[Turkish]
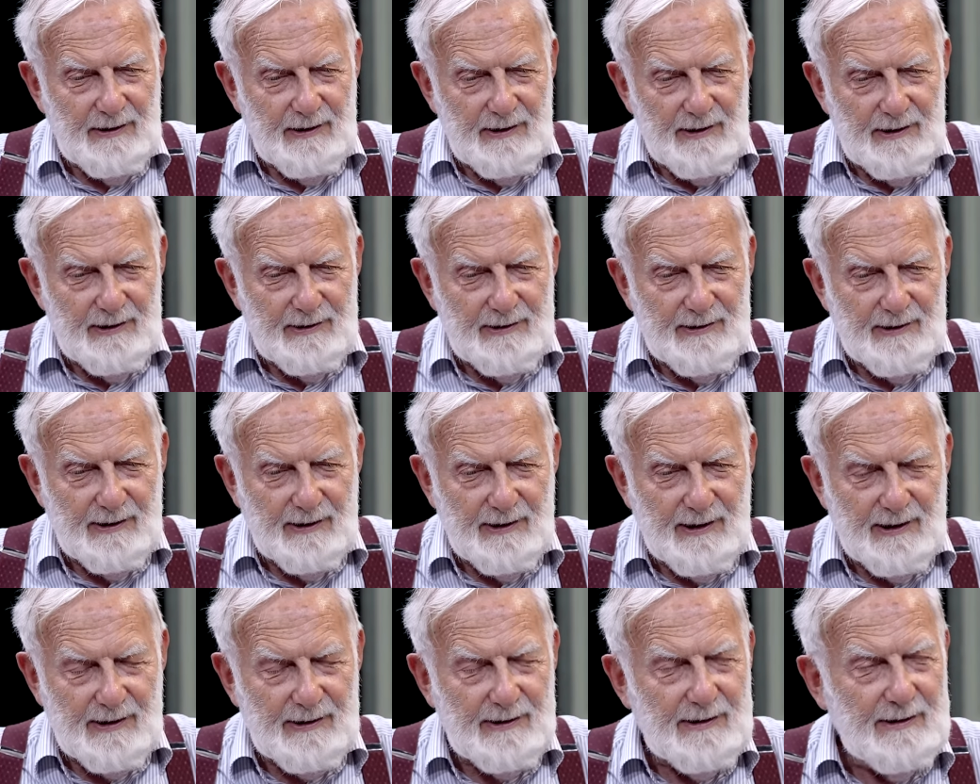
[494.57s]

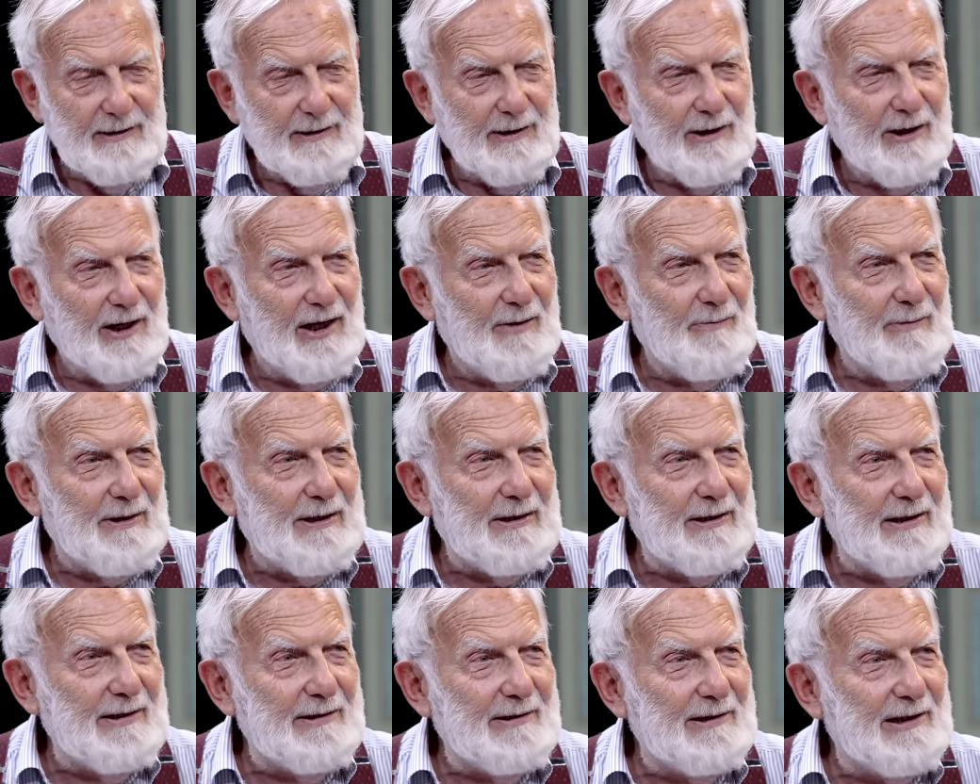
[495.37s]
İtikadın
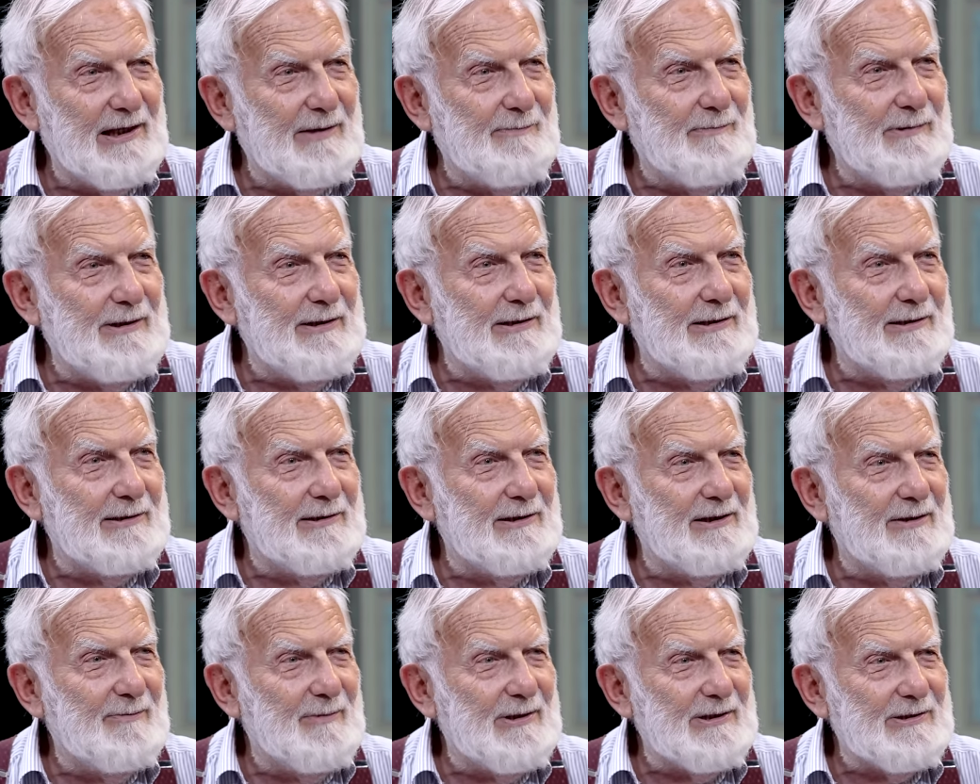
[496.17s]
amele tebliğ
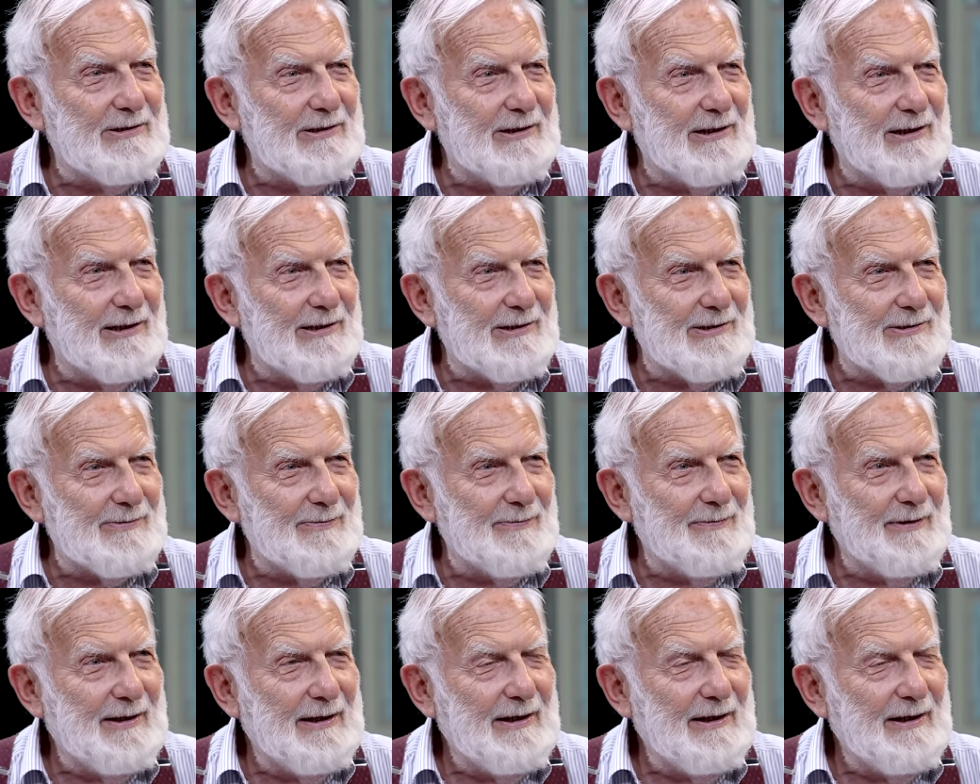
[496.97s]
edilmesi lazım.